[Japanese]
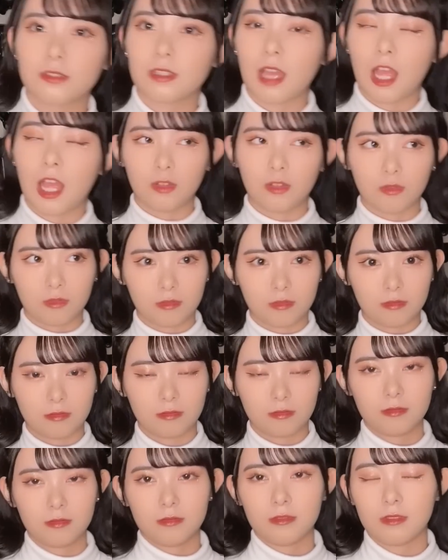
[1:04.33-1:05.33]
あの、
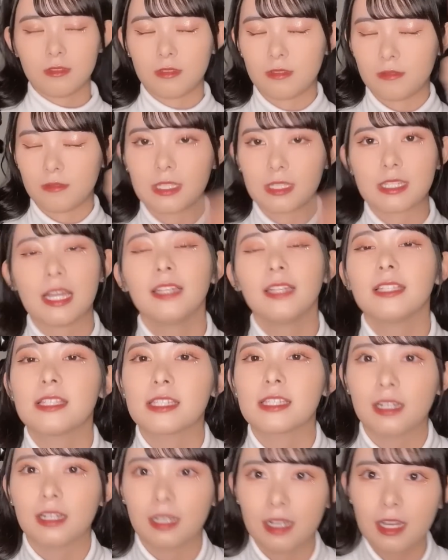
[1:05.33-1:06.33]
私二十歳
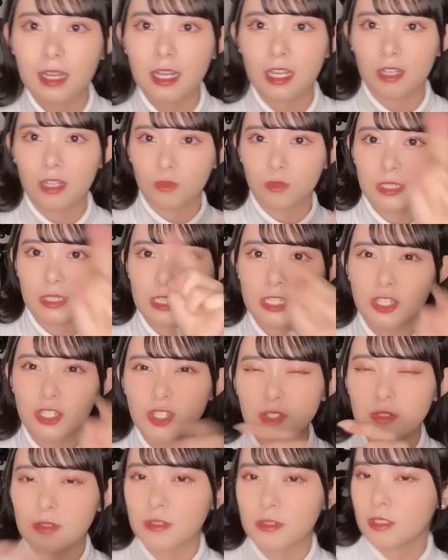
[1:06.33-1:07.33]
だから、こう
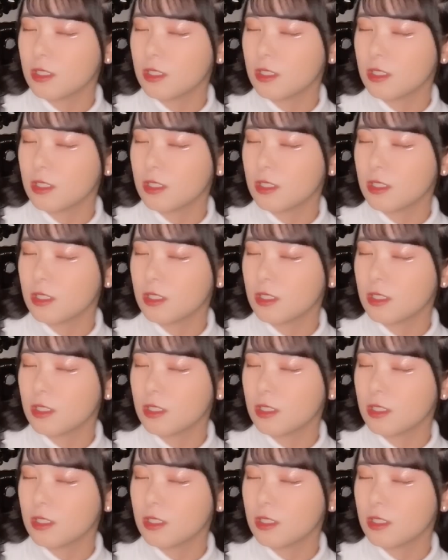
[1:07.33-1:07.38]
20